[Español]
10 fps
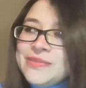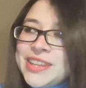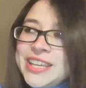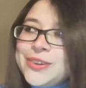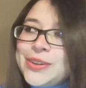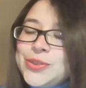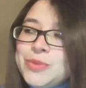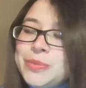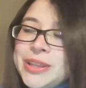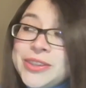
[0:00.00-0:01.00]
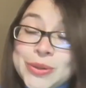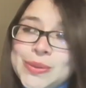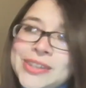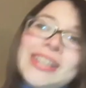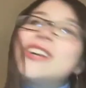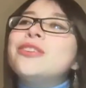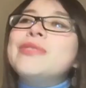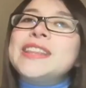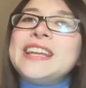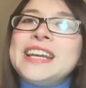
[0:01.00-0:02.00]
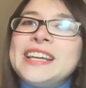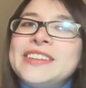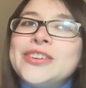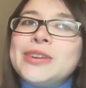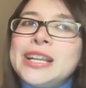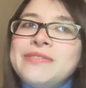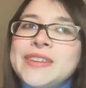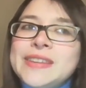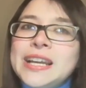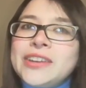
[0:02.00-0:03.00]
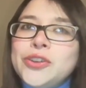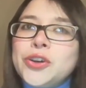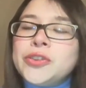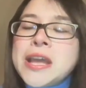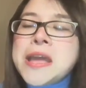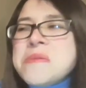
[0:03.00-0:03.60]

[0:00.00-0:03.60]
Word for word: me dijo en su momento cuando le comenté sobre la investigación,